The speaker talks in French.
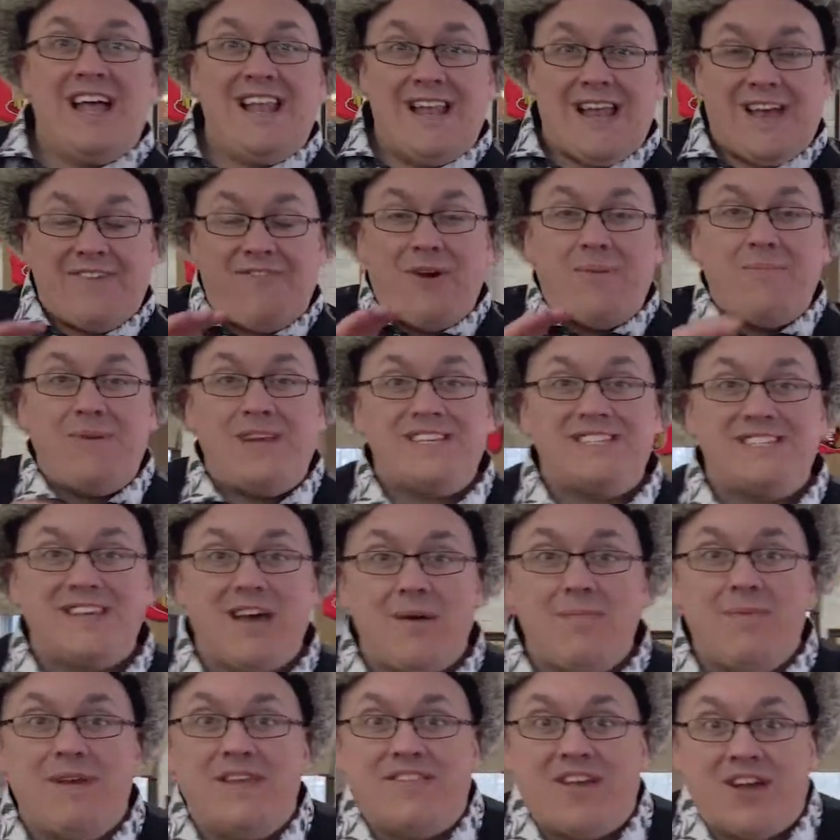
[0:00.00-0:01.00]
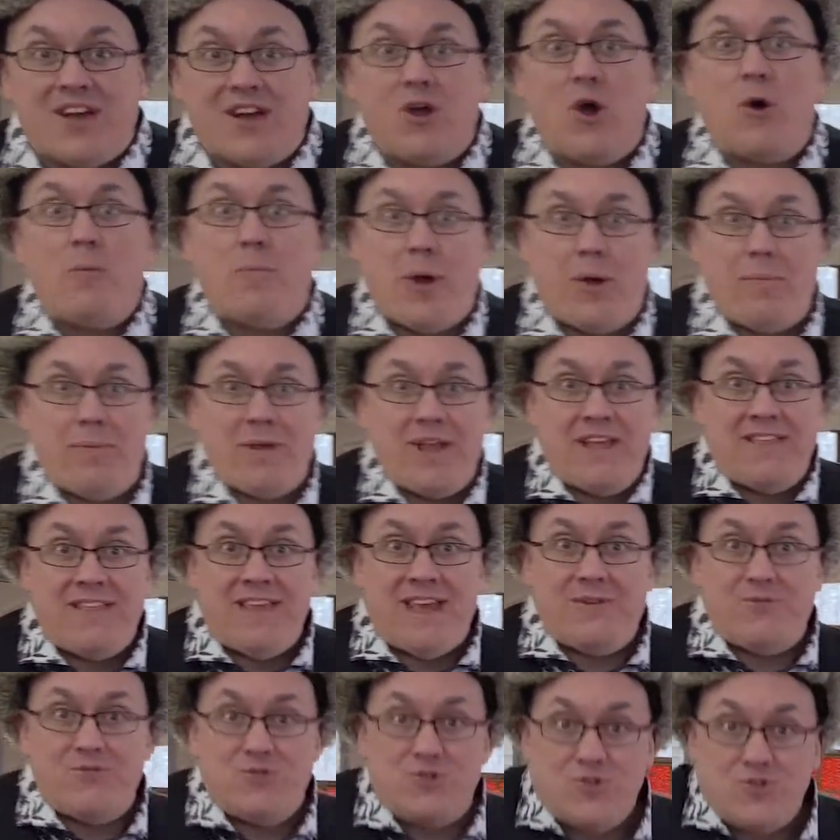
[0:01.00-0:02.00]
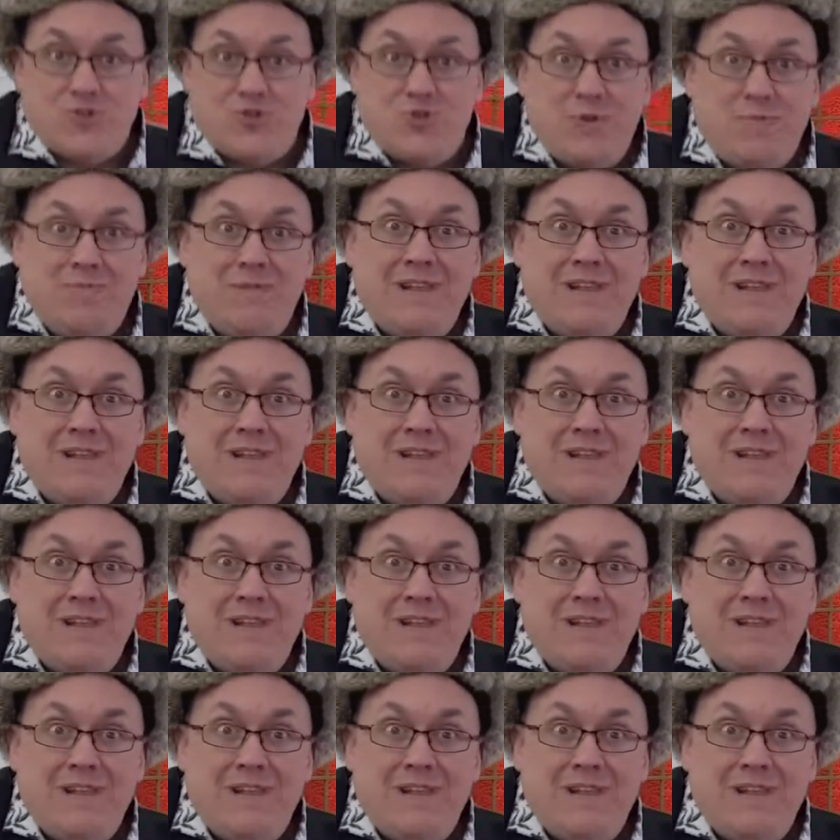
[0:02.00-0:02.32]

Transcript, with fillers: La famille Saab est encore propriétaire aujourd'hui,